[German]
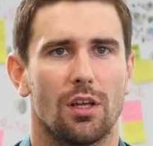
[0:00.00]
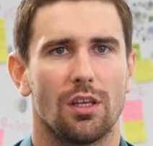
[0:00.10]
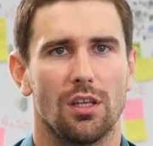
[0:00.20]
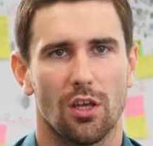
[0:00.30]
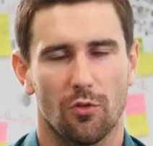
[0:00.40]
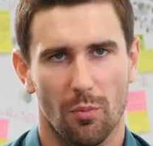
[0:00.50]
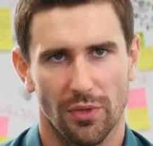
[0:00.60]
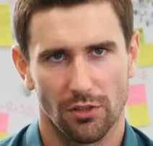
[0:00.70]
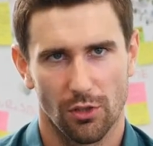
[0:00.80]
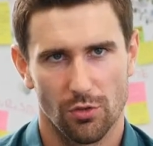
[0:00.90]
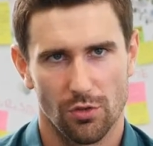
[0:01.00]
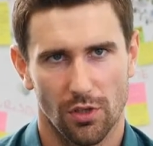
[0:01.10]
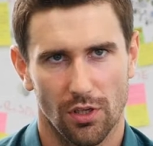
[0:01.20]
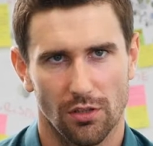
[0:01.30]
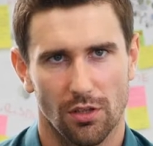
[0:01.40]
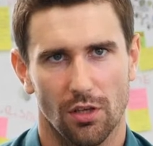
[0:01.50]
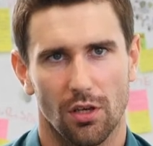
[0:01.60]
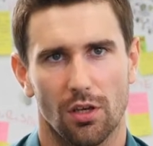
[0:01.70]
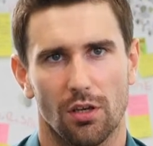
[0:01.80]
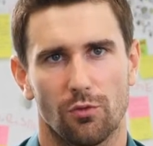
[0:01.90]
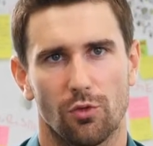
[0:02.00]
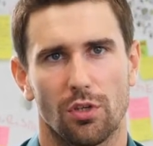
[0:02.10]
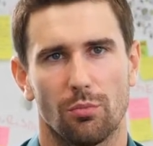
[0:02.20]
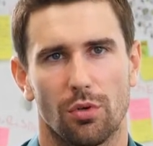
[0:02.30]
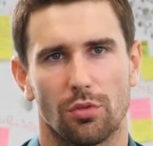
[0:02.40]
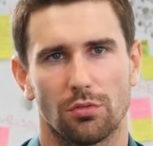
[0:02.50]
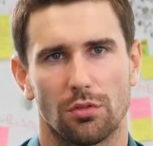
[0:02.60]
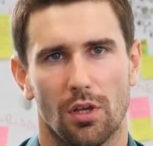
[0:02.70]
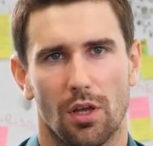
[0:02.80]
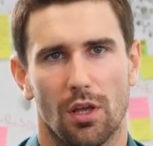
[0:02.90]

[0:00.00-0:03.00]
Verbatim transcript: E-Government-Lösungen äh, für den Bund